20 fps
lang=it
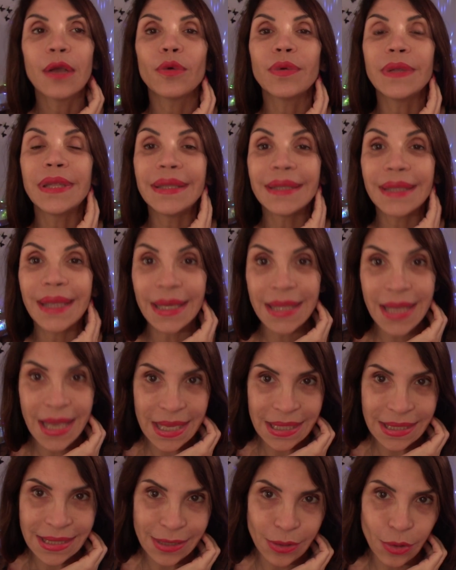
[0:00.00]
Quindi
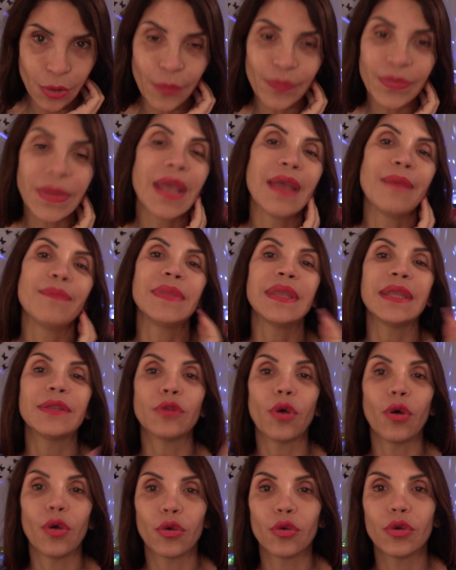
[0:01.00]
adesso mi
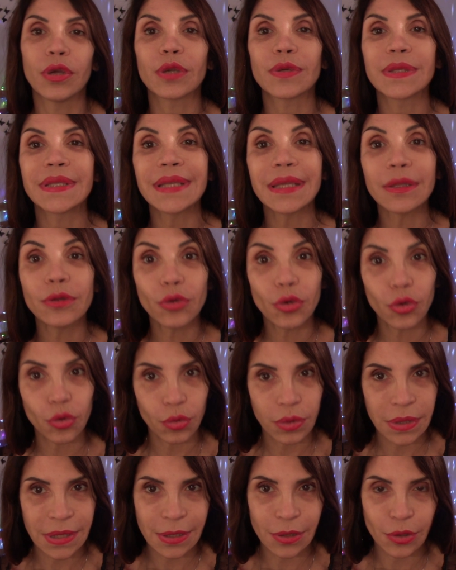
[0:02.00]
tolgo il rossetto
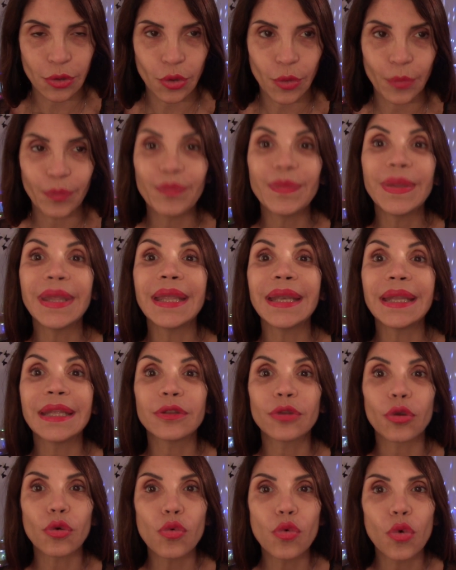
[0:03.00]
rosso, mi
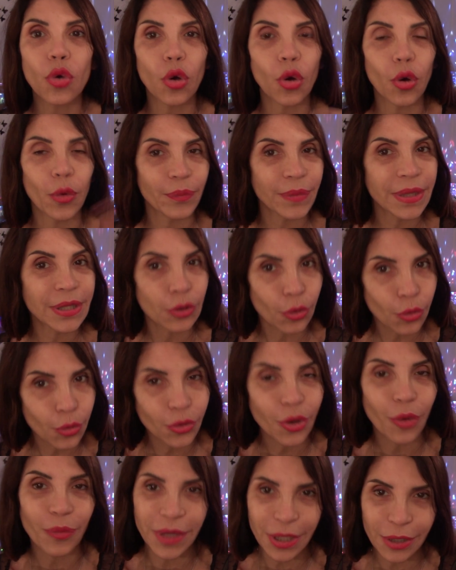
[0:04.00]
ritrucco, mi,
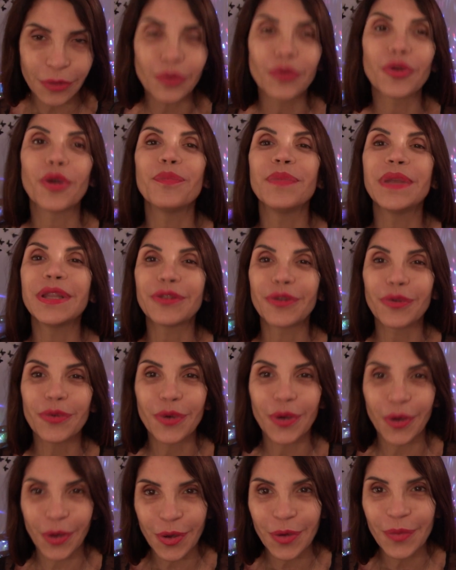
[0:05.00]
tru no, mi, ritrucco, mi
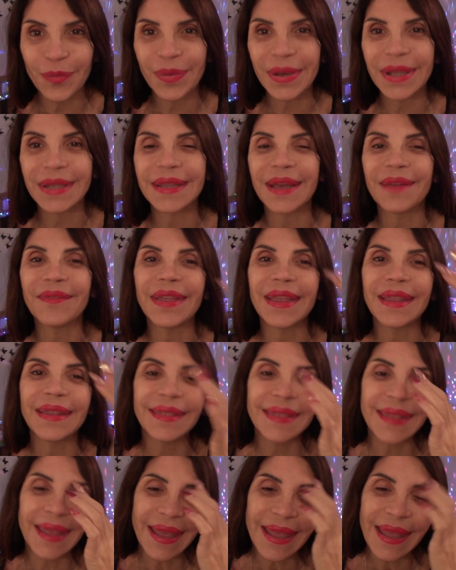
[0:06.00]
trucco
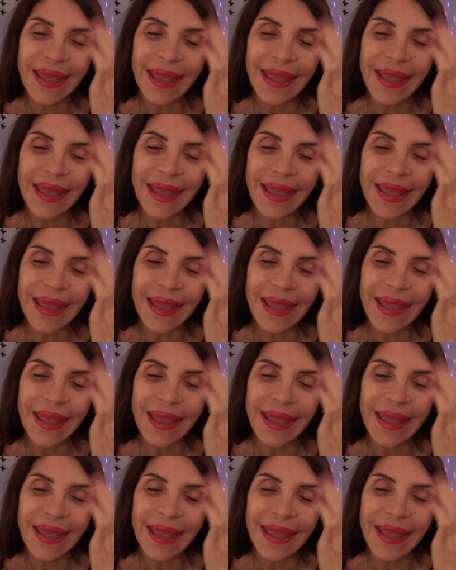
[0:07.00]
completamente